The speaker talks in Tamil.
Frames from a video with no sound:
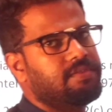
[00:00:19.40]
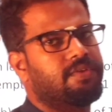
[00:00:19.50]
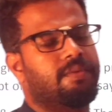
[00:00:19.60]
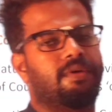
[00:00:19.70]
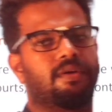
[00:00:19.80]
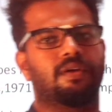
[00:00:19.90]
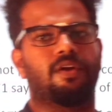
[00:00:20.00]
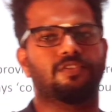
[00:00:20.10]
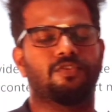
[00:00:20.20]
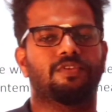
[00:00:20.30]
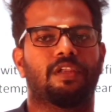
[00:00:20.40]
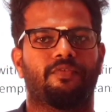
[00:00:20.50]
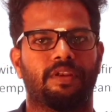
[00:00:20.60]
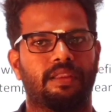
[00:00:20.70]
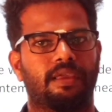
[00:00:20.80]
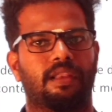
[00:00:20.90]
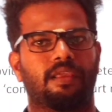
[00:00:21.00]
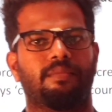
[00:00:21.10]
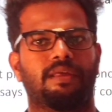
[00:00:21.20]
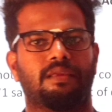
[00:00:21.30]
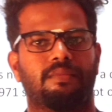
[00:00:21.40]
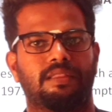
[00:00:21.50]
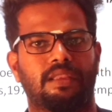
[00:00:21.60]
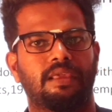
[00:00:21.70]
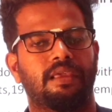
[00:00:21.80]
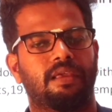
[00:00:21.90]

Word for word: ஸோ நம்ம கான்ஸ்டியூஷன் ஆஃப் இந்தியாவிலையும் அதே மாதிரி